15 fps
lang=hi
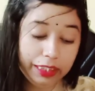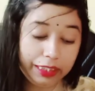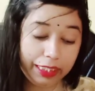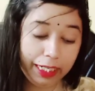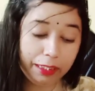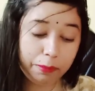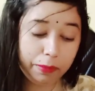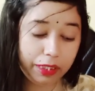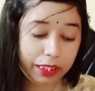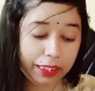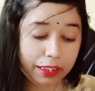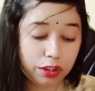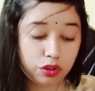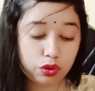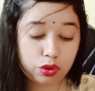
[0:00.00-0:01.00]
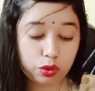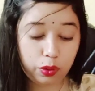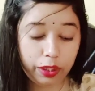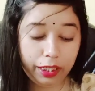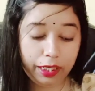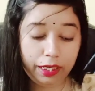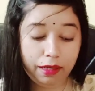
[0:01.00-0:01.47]
टेन मिलियन जो
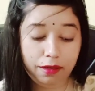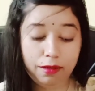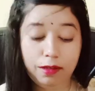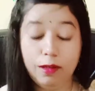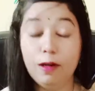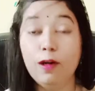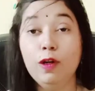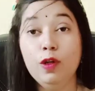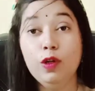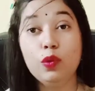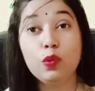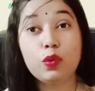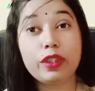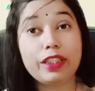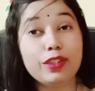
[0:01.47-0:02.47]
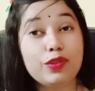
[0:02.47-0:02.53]
हैं उनके